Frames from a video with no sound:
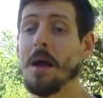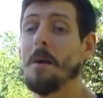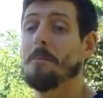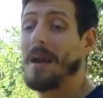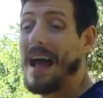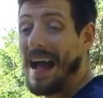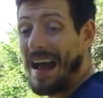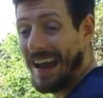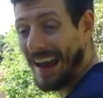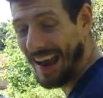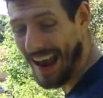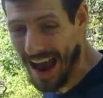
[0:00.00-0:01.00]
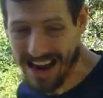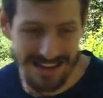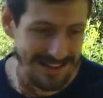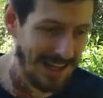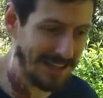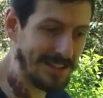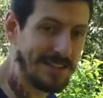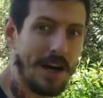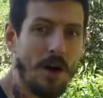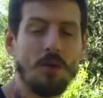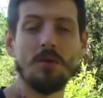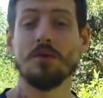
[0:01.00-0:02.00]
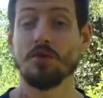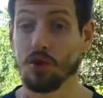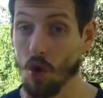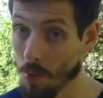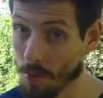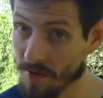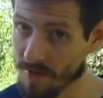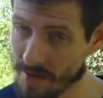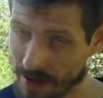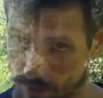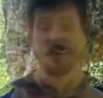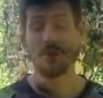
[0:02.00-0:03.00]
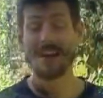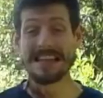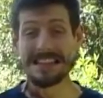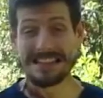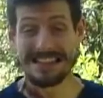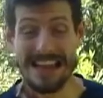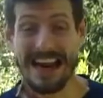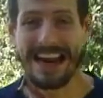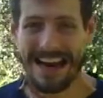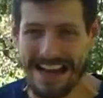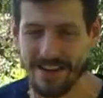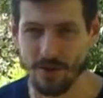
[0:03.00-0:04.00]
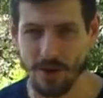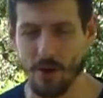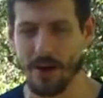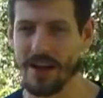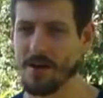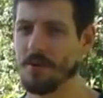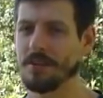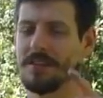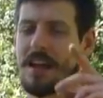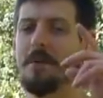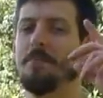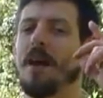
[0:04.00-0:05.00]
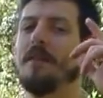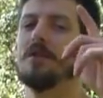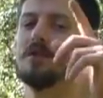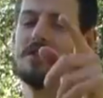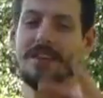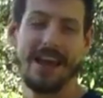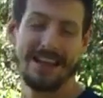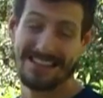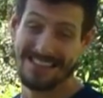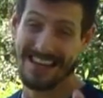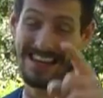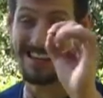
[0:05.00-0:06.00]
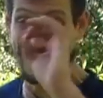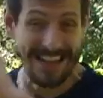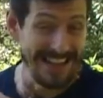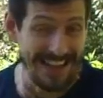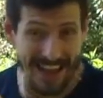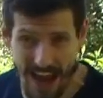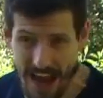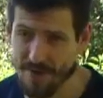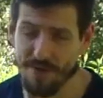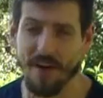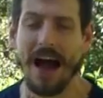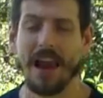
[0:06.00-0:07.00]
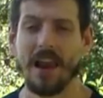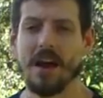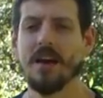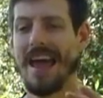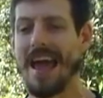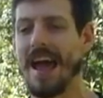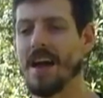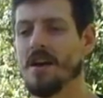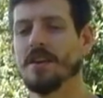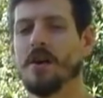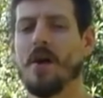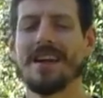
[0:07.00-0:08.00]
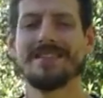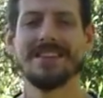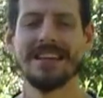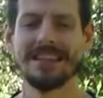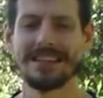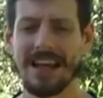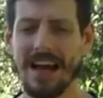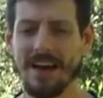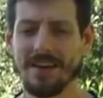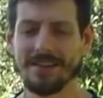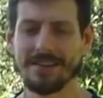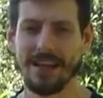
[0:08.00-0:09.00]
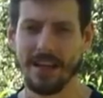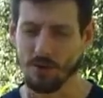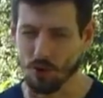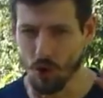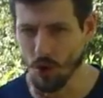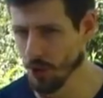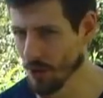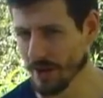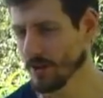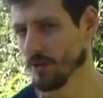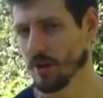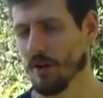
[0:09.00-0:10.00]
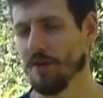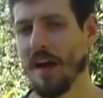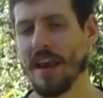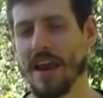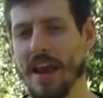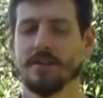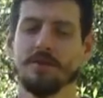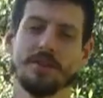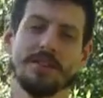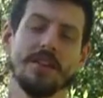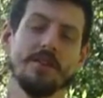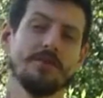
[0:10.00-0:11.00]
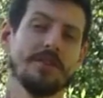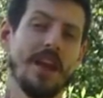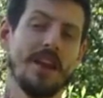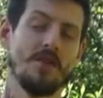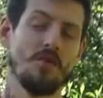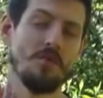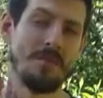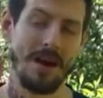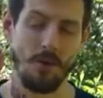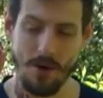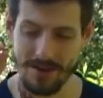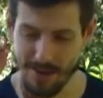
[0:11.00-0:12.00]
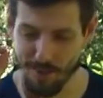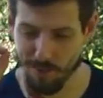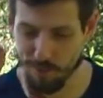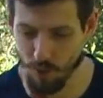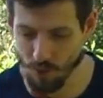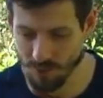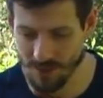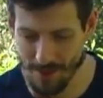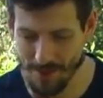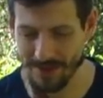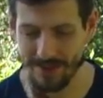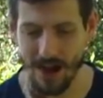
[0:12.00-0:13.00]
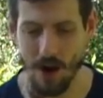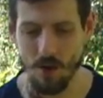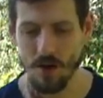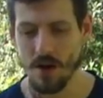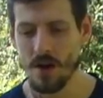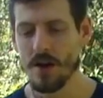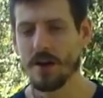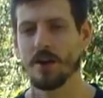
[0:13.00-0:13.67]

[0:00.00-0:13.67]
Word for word: para a realização do movimento. O grande segredo que eu queria mostrar para vocês que ninguém fala é que não adianta ter tudo isso que eu falei se você não tem uma coisa fundamental que